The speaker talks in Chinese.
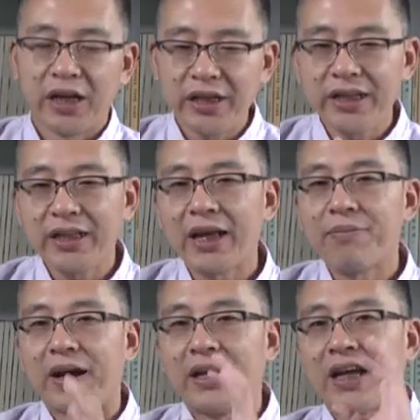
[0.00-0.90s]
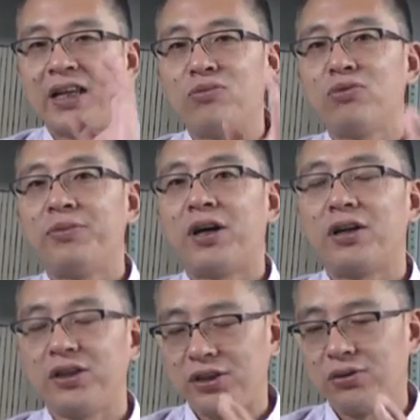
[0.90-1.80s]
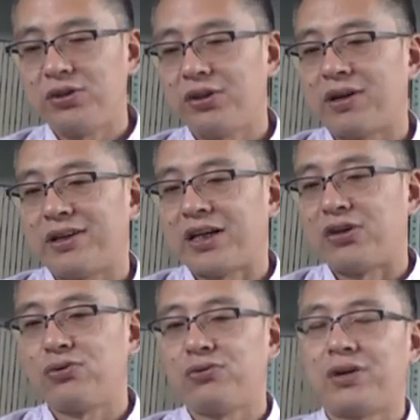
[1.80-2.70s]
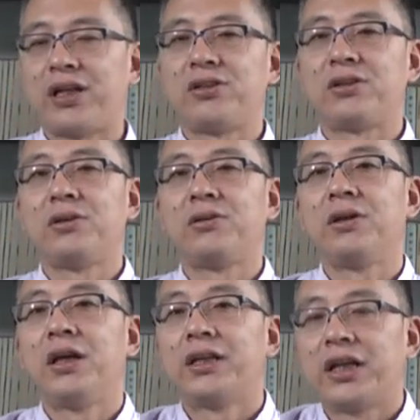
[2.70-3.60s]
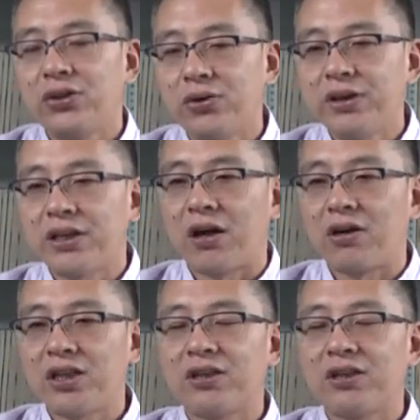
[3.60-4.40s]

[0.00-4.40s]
人一旦把他的目标和行动计划阐述出来之后，他就会朝着